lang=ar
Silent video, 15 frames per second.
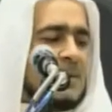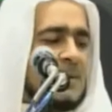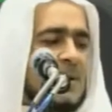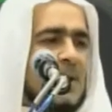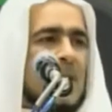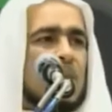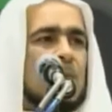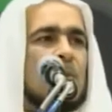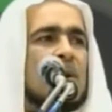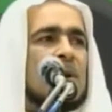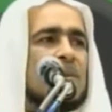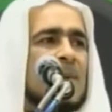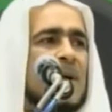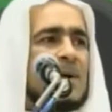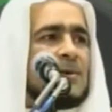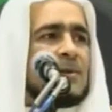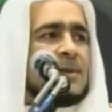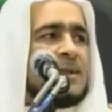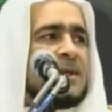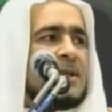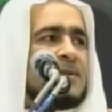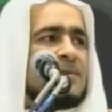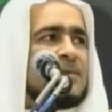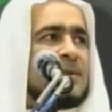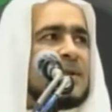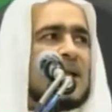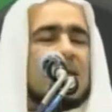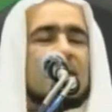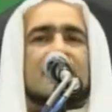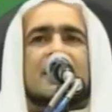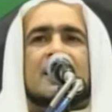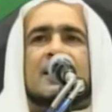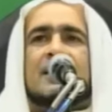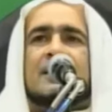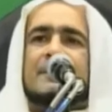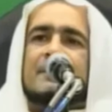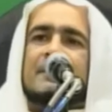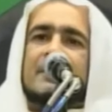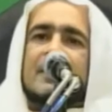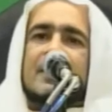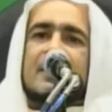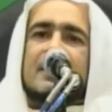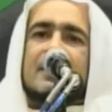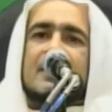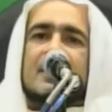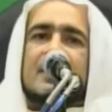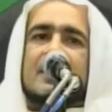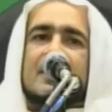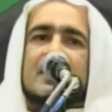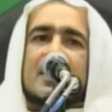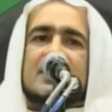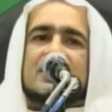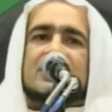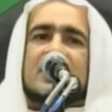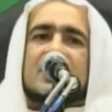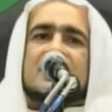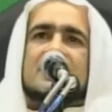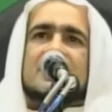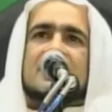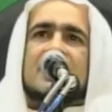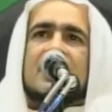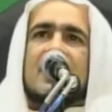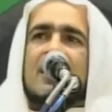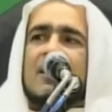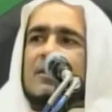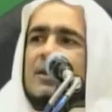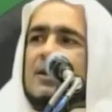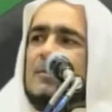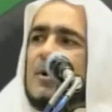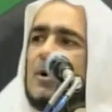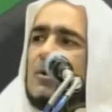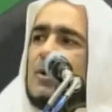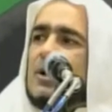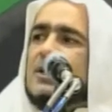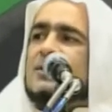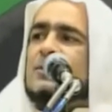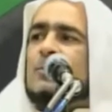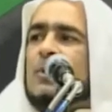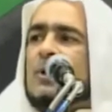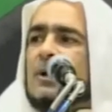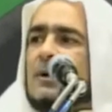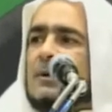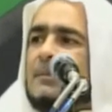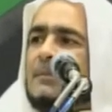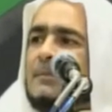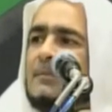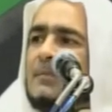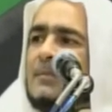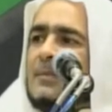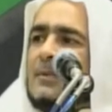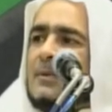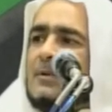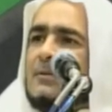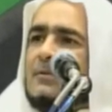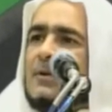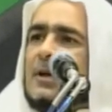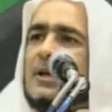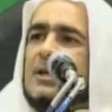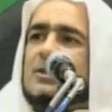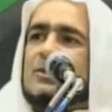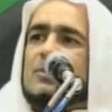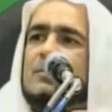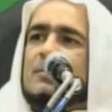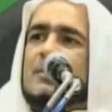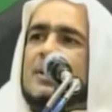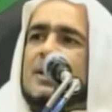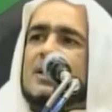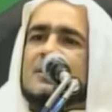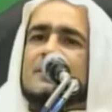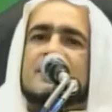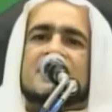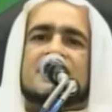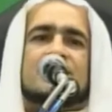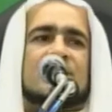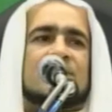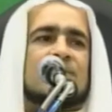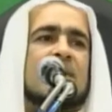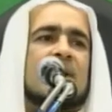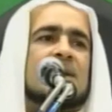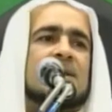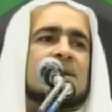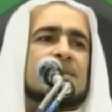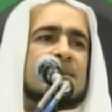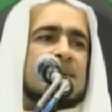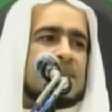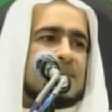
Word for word: أول ما يثير في هذه الشخصية العظيمة هو اسمها فهي سميت باسم فاطمة